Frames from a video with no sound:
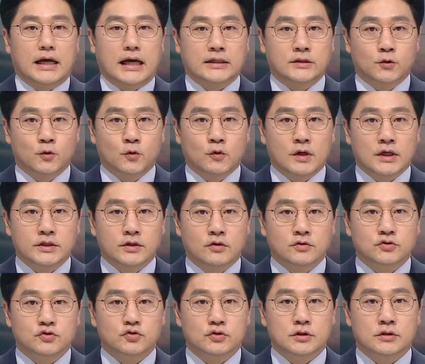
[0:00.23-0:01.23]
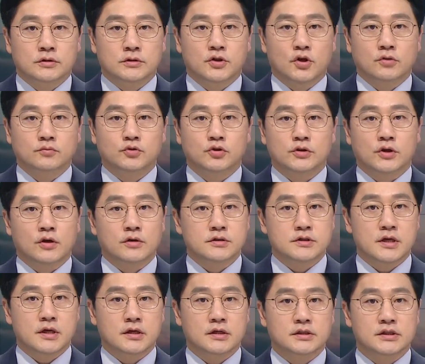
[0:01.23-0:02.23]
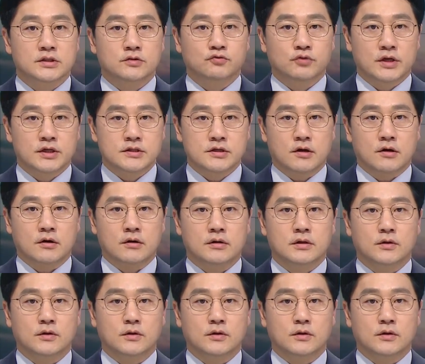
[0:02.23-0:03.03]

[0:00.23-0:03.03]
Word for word: 안동과 영주 등 경북 열세 개 시군에서